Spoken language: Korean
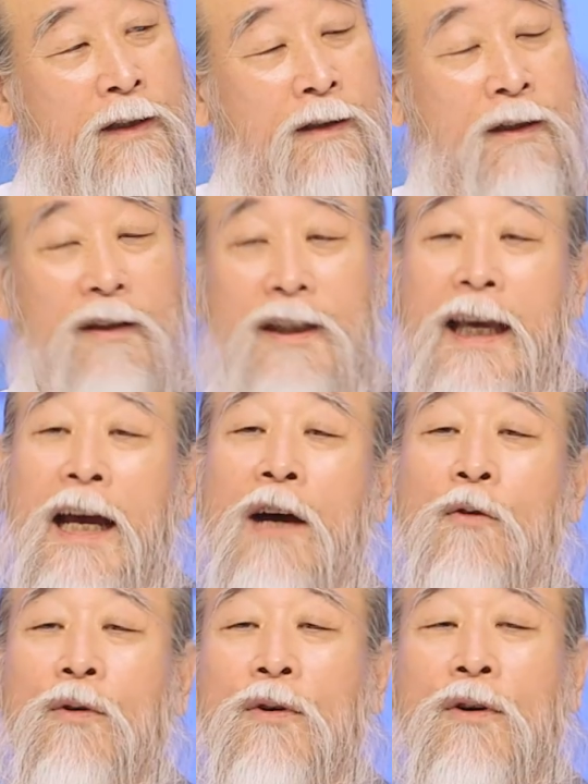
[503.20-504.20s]
그렇게
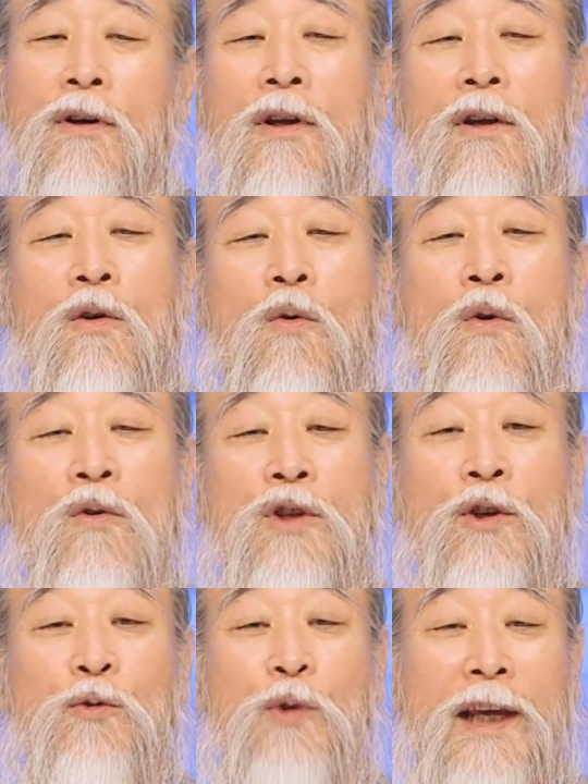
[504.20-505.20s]
하고
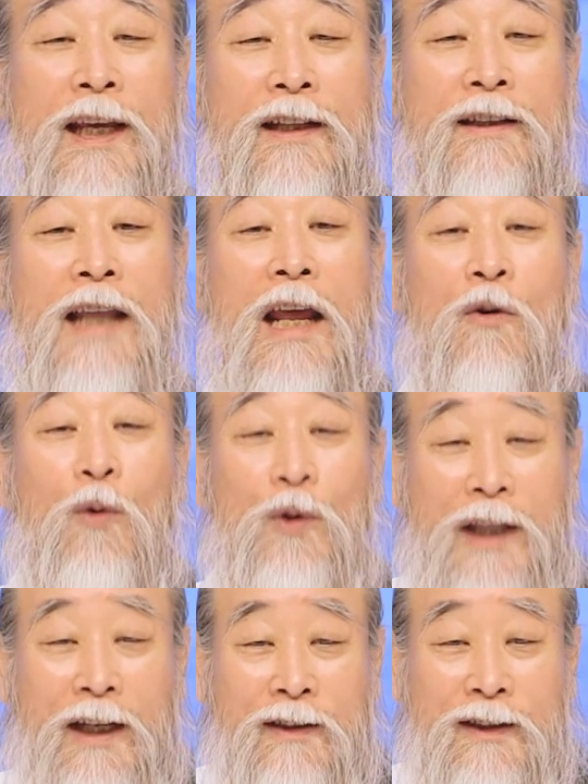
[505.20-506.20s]
5년 후에 내려올
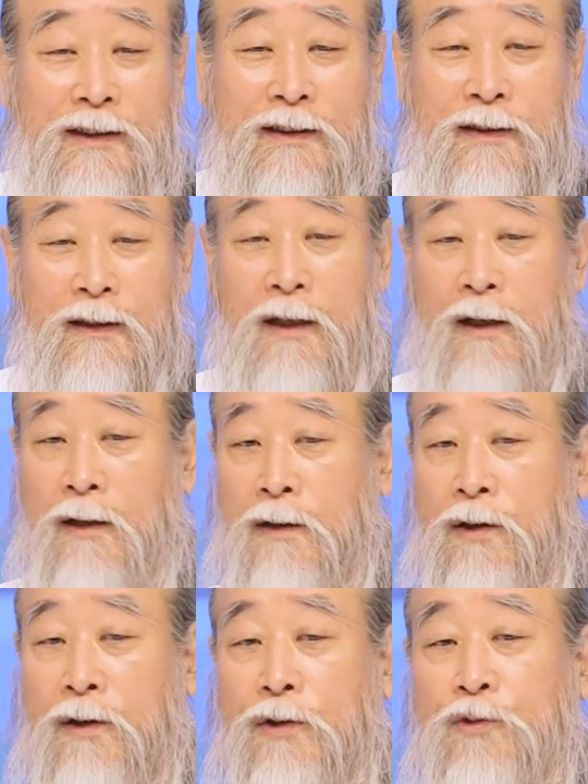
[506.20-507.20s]
때는
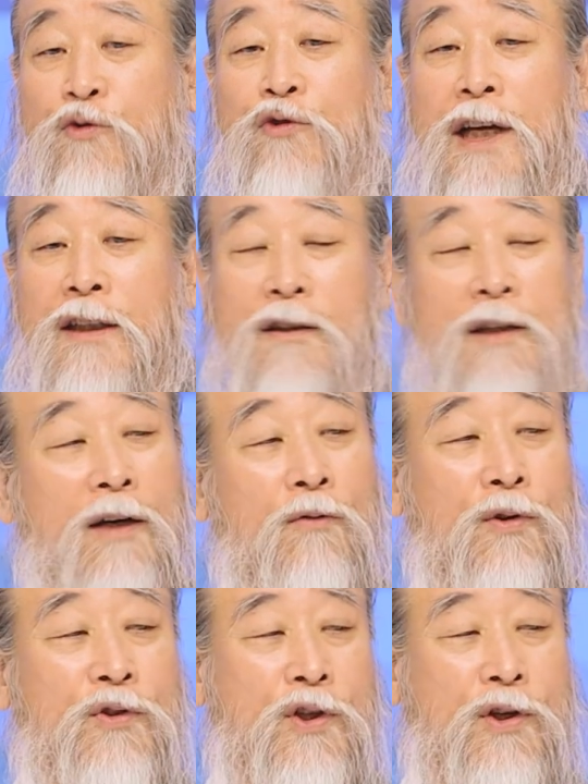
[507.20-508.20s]
그
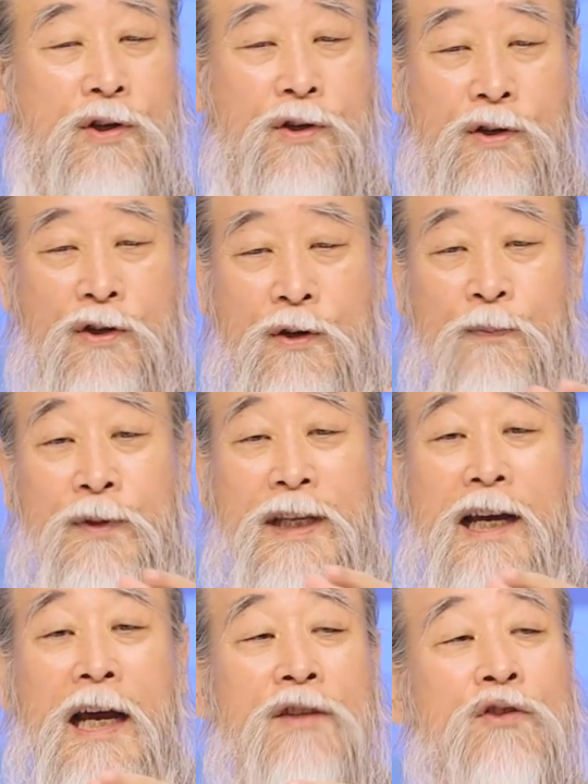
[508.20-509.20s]
수장들하고 전부
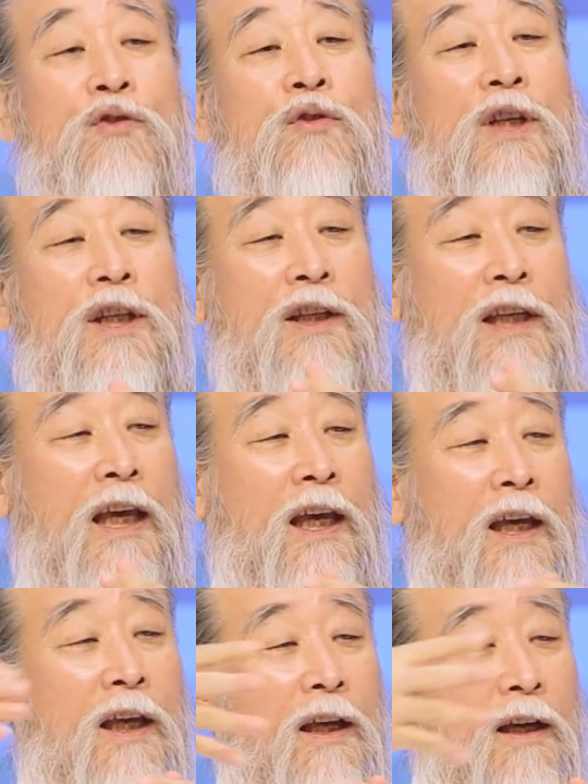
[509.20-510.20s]
다갖춰이 이렇게
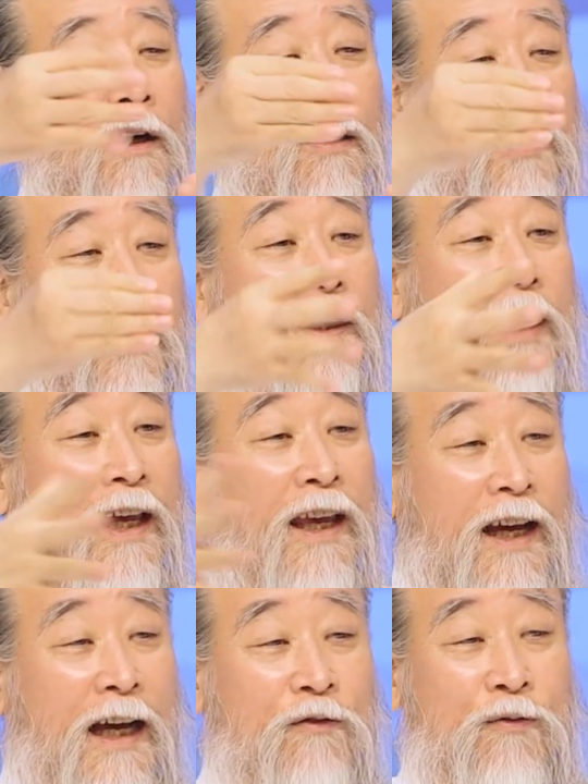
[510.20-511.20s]
어? 이렇게
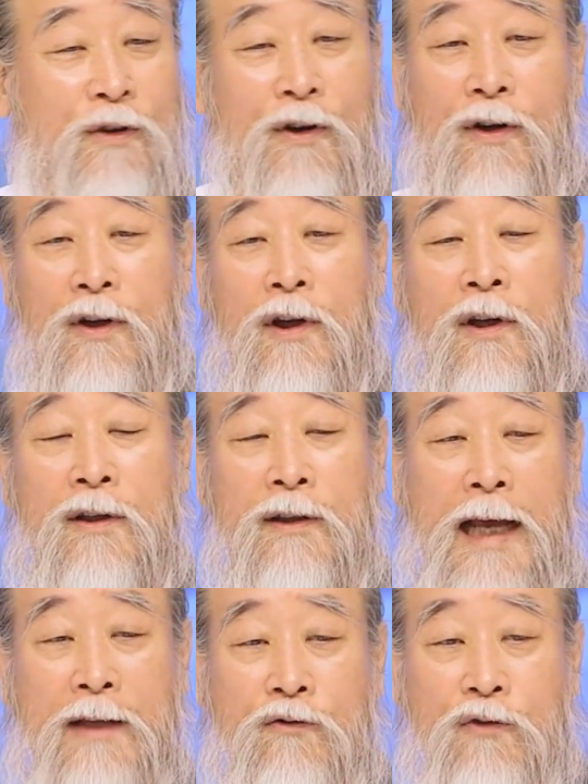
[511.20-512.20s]
해가지고
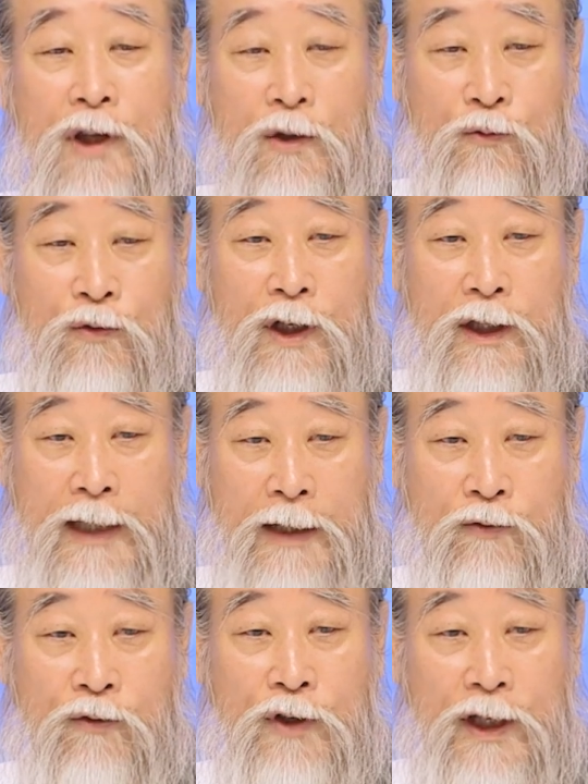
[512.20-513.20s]
나중에 우리
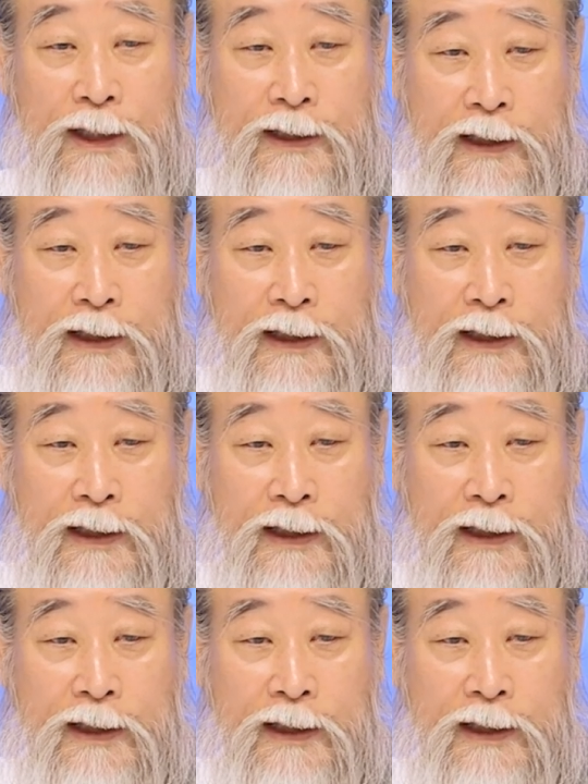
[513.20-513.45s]
대통령이